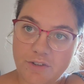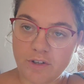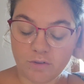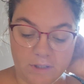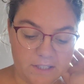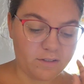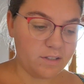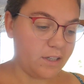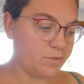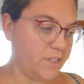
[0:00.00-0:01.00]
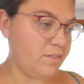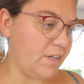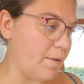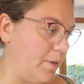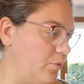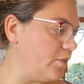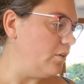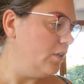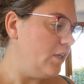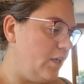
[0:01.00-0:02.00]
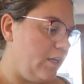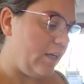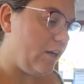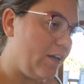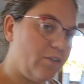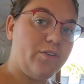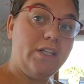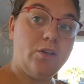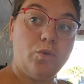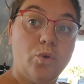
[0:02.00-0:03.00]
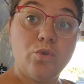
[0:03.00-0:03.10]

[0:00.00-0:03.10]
cheveux dans tous les sens. Hein. On s'est levé il n'y a pas longtemps. Alors, attendez deux